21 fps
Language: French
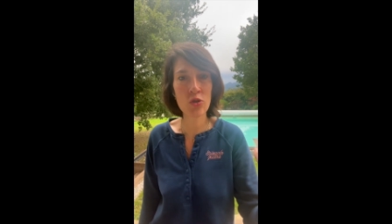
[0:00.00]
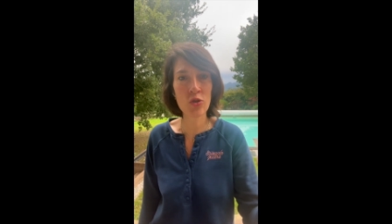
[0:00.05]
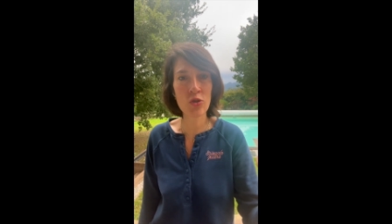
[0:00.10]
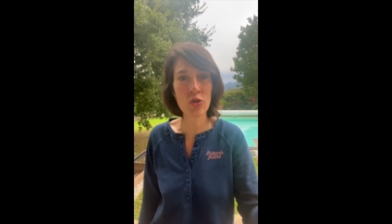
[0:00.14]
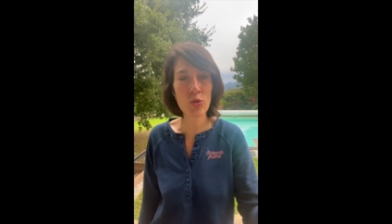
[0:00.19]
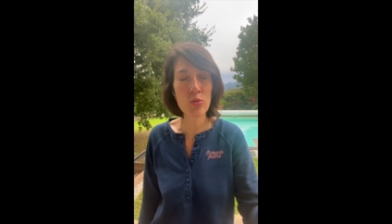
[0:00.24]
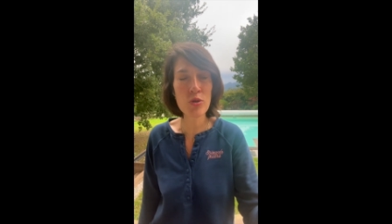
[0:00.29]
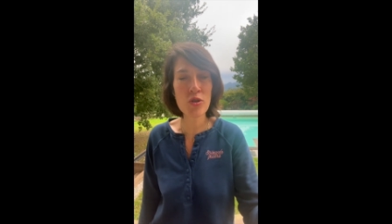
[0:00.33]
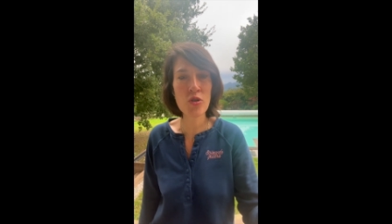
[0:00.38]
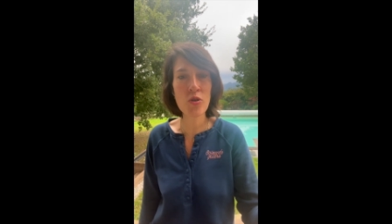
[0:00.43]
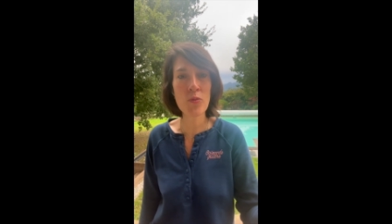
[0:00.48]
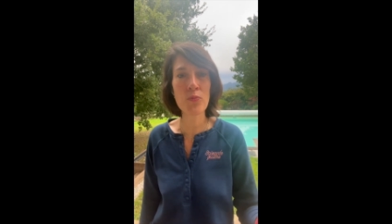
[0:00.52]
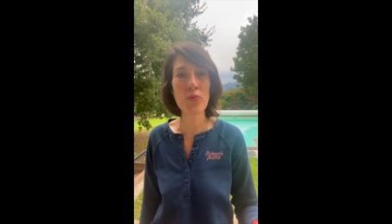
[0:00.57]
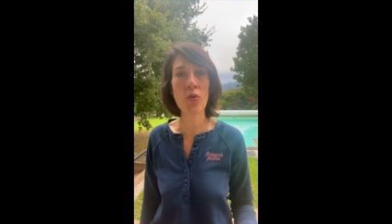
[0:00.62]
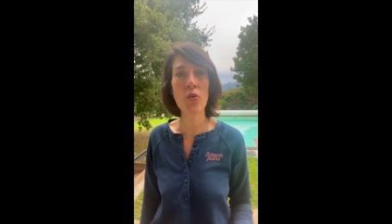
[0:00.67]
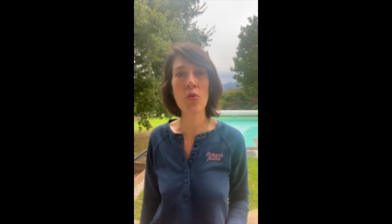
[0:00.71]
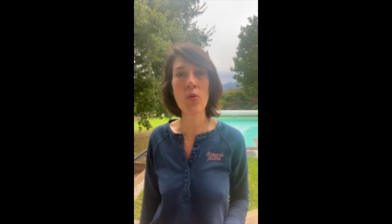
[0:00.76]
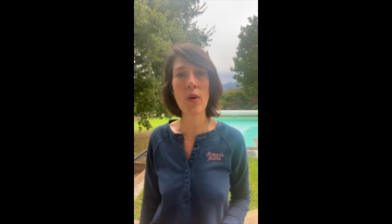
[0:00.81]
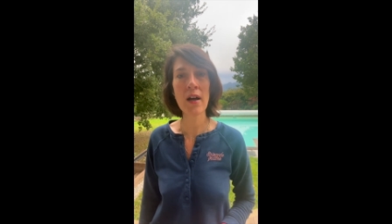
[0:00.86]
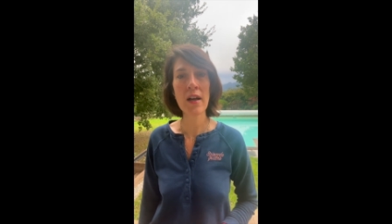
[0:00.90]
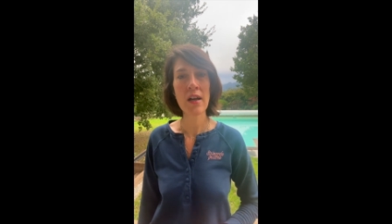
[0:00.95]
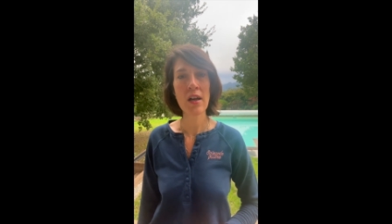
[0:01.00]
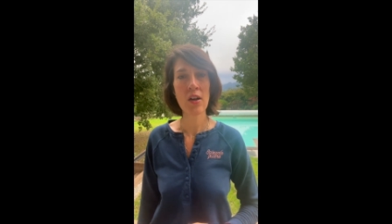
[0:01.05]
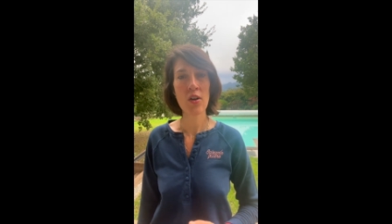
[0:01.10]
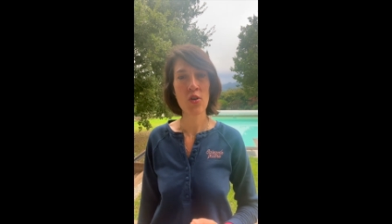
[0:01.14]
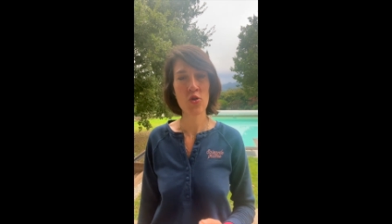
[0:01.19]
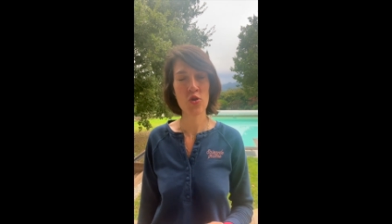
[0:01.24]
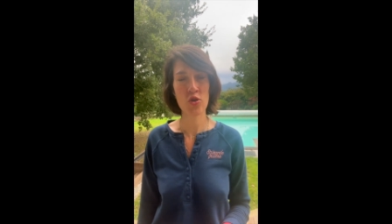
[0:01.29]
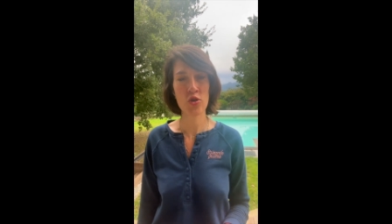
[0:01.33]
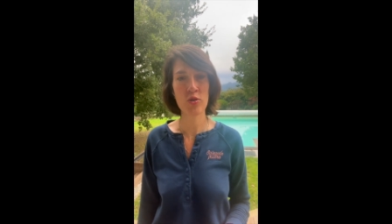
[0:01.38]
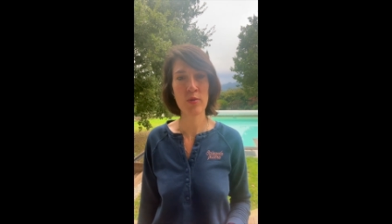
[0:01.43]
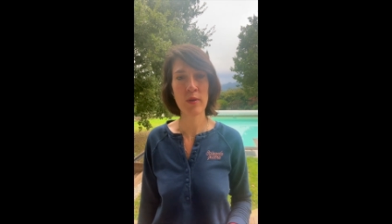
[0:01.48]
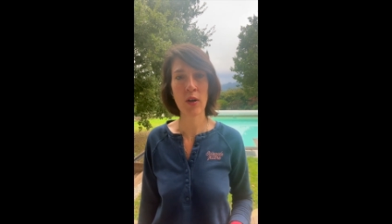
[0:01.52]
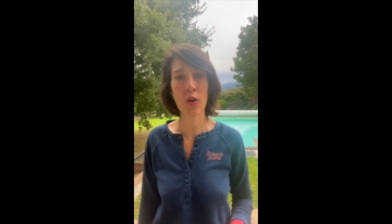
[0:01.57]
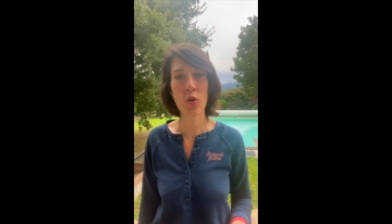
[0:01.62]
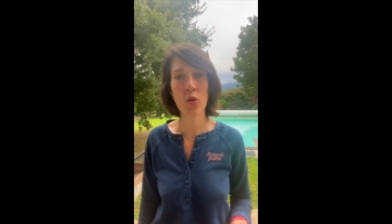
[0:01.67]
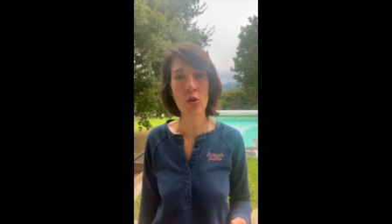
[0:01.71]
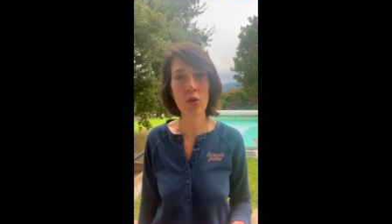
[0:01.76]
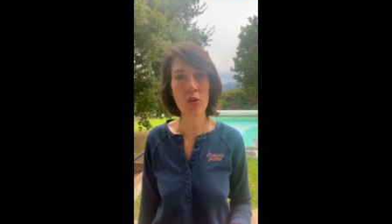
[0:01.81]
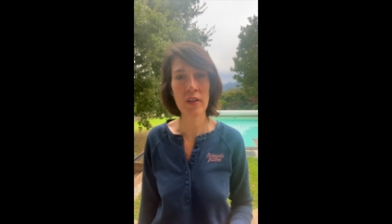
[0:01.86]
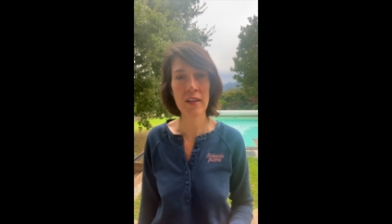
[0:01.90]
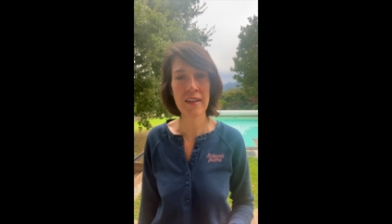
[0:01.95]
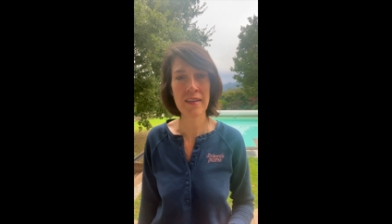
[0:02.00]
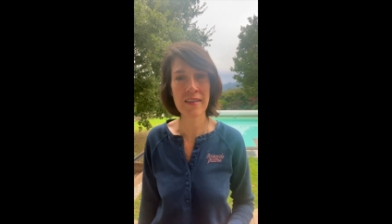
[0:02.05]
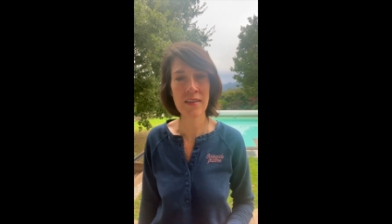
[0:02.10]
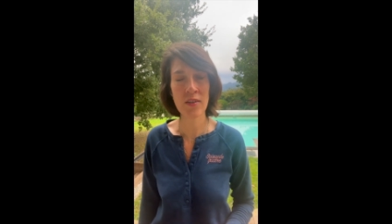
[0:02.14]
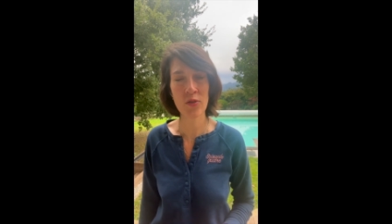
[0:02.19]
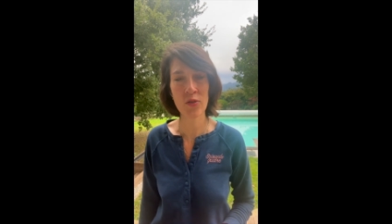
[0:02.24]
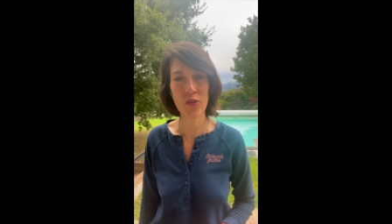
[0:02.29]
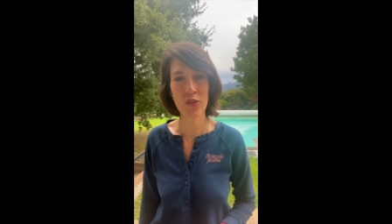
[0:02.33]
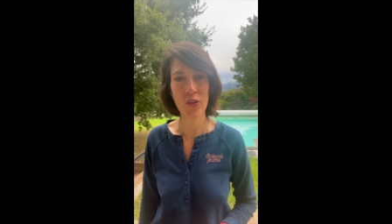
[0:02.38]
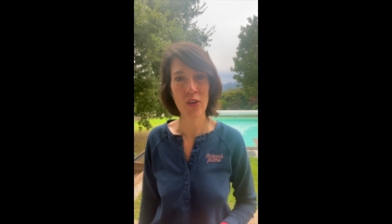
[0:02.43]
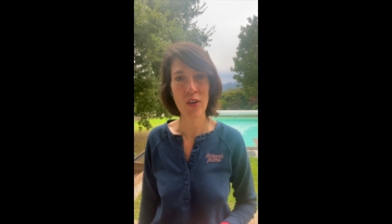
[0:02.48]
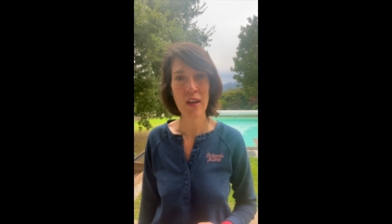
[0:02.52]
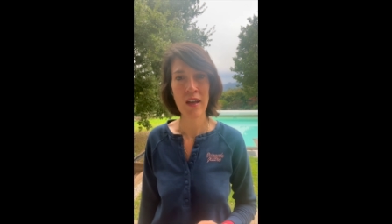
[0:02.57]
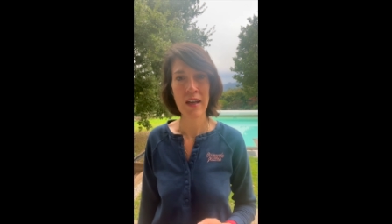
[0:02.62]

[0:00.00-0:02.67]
tout ce pourquoi je suis reconnaissante